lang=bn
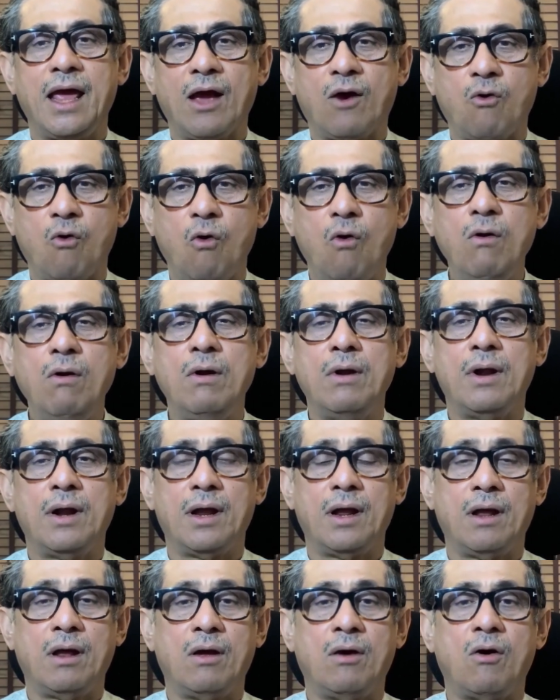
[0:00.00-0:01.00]
এখন
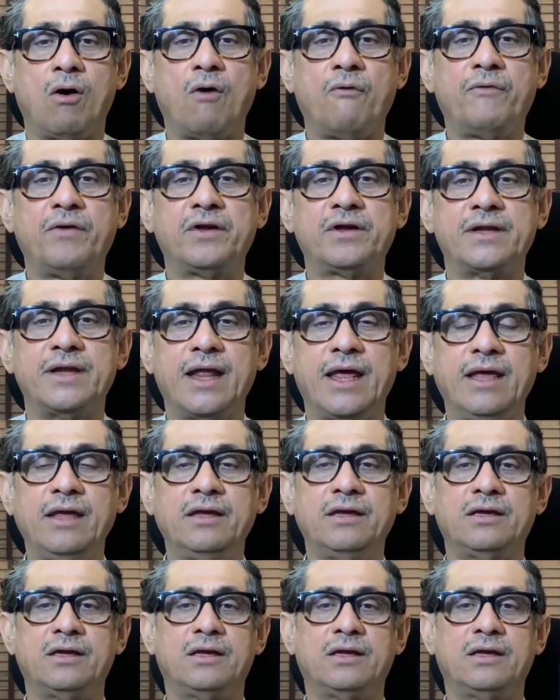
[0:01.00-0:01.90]
অফিস নেই